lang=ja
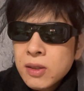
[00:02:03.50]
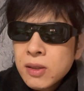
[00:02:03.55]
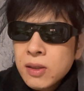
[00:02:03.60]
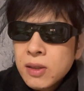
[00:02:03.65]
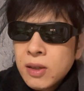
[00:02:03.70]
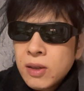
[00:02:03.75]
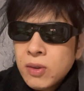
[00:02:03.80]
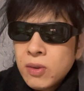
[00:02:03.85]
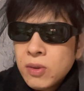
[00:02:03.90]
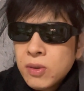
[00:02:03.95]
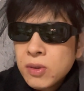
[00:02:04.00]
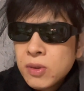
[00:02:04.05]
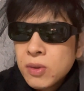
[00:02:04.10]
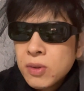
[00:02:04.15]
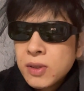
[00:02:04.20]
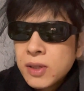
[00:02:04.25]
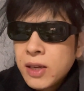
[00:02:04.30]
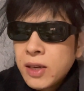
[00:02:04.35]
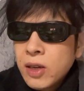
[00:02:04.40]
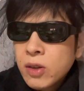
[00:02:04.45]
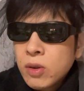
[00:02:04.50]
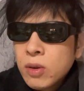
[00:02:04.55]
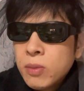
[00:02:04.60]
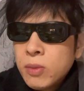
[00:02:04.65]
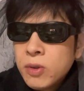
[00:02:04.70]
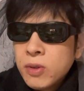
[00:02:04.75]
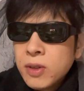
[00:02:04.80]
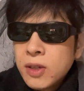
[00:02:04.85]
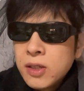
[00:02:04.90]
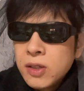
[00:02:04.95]
あの、存在だと
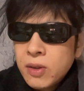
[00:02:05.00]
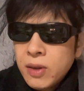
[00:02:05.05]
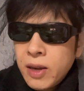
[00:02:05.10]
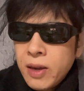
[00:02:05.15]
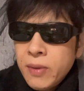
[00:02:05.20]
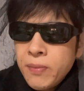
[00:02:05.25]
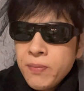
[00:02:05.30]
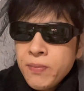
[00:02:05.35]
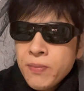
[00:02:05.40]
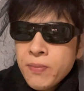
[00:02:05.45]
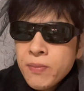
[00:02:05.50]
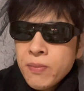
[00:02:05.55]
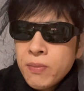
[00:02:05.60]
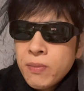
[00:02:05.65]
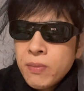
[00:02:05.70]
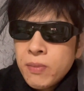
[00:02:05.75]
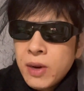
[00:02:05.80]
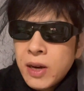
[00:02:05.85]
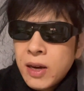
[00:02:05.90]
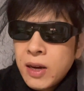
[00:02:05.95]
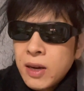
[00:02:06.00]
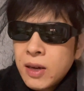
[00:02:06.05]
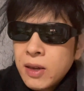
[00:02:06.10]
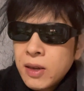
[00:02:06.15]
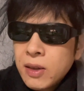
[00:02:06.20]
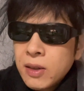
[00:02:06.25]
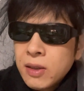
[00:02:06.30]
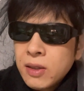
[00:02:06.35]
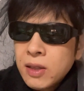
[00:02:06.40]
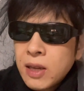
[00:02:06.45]
思うんですよね。
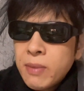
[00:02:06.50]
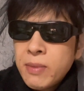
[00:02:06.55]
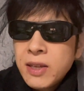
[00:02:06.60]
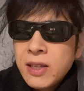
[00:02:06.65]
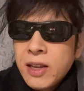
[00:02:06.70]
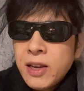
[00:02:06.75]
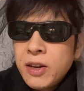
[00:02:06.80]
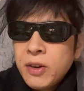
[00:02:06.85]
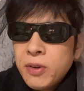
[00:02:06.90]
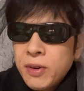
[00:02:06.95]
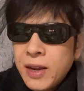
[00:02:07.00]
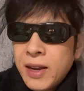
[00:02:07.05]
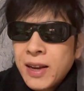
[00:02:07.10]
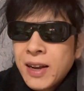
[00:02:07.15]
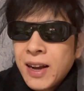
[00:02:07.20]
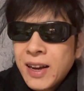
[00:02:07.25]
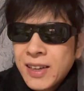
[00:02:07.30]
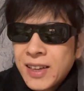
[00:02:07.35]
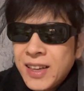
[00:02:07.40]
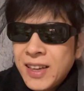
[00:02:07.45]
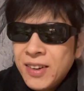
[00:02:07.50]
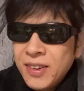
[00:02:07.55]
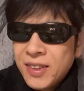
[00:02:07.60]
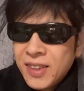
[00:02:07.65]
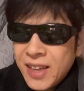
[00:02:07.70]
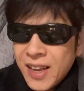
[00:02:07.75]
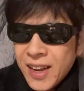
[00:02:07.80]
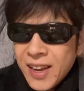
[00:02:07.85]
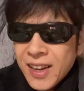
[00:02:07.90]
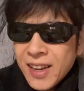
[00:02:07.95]
まあ、なめてるよね、はっきり
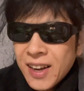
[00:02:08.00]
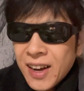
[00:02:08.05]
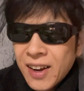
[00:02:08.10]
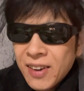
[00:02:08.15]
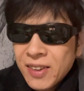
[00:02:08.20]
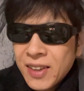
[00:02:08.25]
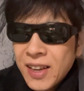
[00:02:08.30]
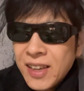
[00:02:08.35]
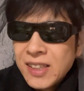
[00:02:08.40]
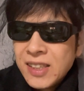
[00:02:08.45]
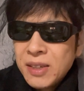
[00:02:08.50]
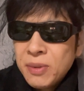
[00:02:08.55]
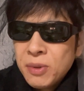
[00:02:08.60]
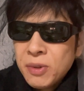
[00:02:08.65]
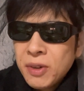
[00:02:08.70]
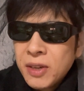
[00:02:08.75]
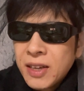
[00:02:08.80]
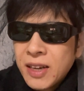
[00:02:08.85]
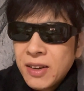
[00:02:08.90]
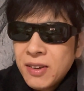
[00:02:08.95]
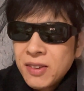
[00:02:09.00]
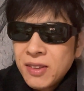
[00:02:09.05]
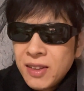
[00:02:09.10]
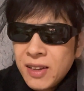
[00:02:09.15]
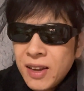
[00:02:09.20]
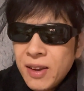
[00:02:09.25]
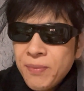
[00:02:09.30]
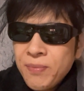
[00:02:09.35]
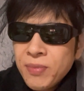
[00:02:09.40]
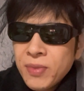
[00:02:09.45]
言ってあの、天地ムと光っ
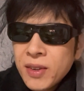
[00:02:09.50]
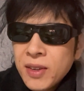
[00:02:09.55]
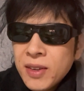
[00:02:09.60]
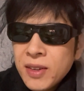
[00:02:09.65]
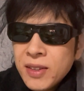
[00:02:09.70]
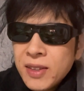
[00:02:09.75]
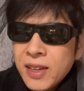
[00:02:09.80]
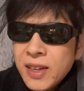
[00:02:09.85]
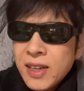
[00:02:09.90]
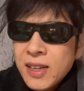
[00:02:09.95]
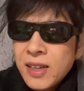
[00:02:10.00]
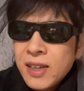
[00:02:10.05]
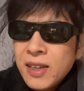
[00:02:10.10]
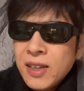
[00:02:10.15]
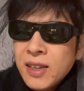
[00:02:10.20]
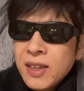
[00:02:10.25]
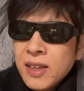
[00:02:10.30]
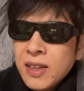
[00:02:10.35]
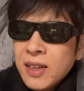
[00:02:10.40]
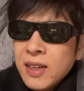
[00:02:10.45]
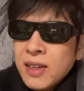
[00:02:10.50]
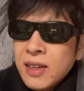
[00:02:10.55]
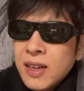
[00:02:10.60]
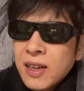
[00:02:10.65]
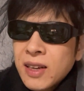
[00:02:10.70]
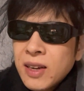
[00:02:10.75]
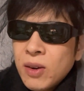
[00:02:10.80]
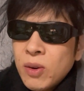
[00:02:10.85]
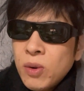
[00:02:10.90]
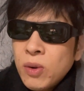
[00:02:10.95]
て。で、な
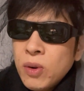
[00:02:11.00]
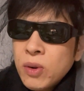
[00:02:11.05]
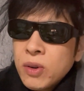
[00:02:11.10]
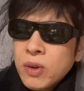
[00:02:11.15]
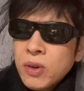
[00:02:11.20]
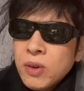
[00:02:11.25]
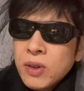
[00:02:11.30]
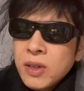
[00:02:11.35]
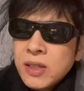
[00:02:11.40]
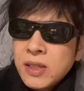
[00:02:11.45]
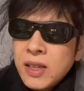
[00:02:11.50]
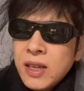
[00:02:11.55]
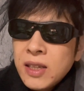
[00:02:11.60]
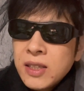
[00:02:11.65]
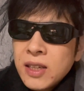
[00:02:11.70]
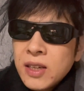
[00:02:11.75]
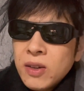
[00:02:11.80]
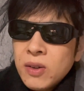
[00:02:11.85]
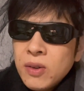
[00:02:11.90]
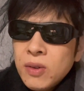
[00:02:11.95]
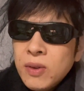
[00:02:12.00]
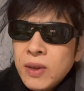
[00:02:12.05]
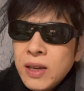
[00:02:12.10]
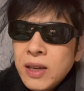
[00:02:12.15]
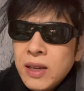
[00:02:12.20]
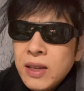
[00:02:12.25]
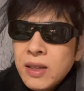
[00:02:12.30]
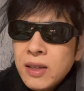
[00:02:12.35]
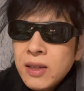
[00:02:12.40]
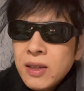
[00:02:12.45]
んか多くの犠牲者の
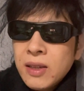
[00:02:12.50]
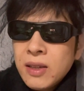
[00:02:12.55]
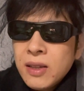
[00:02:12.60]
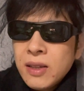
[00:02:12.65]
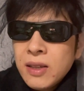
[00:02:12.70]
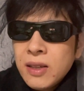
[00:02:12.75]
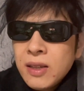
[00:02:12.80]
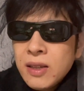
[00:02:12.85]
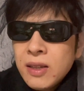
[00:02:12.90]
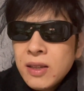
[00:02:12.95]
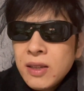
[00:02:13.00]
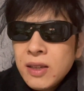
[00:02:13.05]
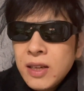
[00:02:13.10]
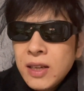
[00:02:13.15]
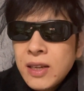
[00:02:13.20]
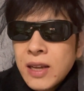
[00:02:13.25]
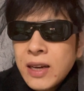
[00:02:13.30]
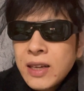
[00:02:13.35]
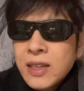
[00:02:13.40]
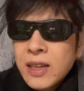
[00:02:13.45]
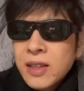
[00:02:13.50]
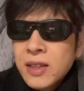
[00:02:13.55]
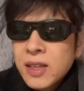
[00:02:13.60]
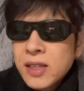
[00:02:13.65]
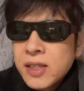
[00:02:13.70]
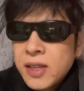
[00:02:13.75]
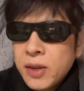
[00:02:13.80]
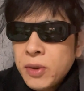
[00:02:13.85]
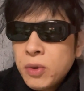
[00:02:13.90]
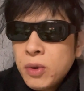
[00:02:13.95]
上に成り立った
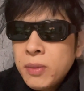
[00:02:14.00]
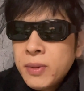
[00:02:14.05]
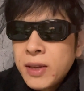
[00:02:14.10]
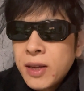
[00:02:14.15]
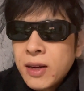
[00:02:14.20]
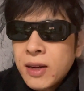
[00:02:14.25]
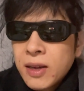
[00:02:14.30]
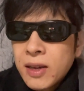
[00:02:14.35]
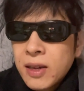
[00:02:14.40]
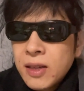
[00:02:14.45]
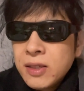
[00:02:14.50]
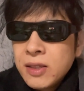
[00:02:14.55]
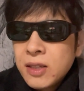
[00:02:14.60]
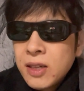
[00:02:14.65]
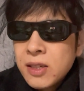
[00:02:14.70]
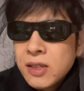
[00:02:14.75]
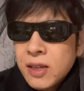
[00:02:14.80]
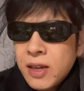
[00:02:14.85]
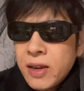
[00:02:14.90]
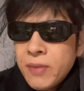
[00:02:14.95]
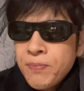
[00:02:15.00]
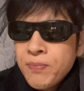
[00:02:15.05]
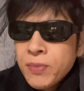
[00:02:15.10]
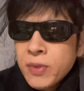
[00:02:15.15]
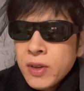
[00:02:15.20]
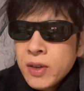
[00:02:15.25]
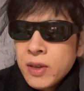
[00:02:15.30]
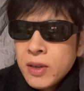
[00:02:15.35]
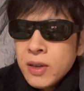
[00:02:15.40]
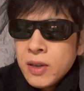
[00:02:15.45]
成功みたいな感じですね。
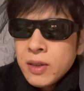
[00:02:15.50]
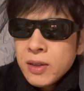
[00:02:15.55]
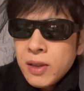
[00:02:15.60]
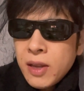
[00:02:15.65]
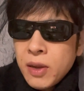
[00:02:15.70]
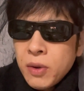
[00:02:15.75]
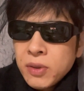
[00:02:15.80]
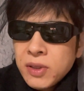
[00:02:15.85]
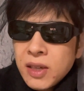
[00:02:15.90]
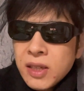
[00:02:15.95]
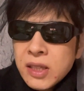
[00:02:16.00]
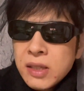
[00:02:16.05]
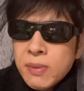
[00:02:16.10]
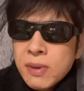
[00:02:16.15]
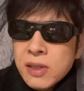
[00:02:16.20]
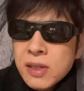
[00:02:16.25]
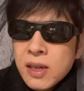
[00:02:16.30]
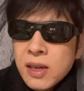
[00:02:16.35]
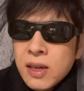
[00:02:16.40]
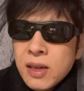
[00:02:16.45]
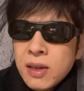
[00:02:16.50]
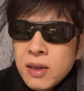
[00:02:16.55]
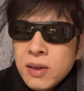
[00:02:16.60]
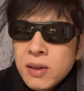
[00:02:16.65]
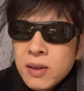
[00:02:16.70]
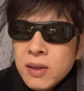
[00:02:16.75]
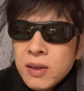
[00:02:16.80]
で、与沢翼